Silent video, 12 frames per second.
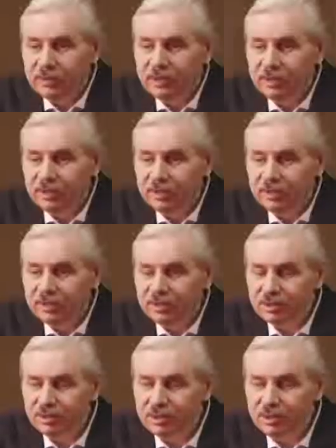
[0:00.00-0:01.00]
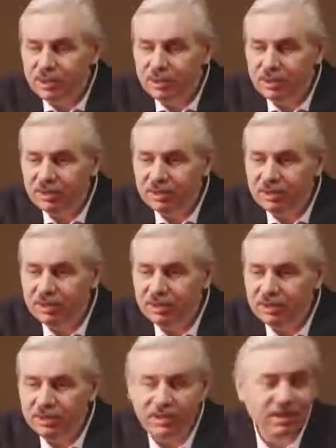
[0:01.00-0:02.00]
все соцстраны
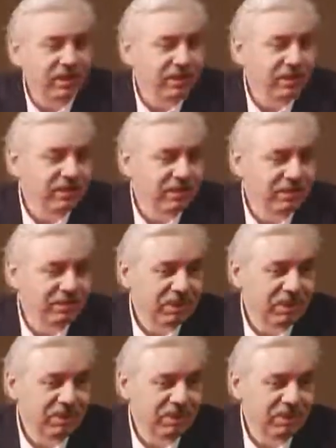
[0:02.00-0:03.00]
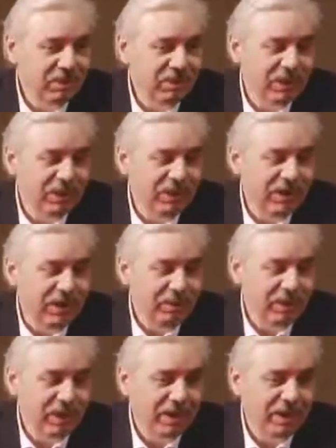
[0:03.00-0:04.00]
э, в Европе,
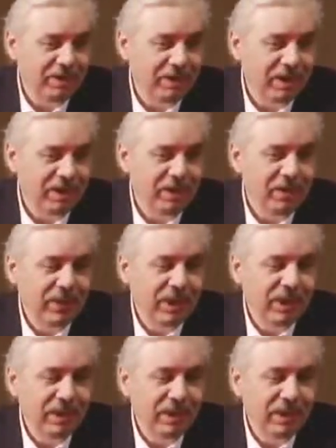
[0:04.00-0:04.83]
по крайней мере,